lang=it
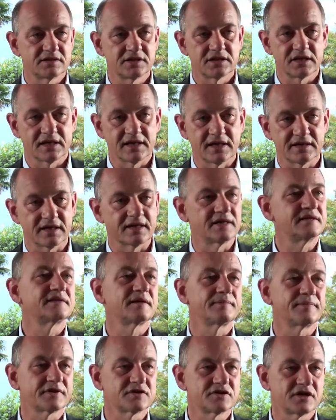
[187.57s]
circa
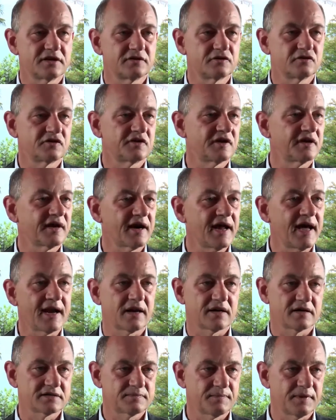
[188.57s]
30% di
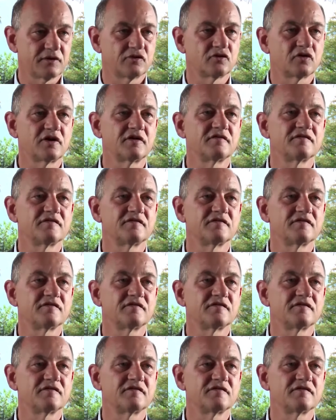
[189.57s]
IRR rispetto agli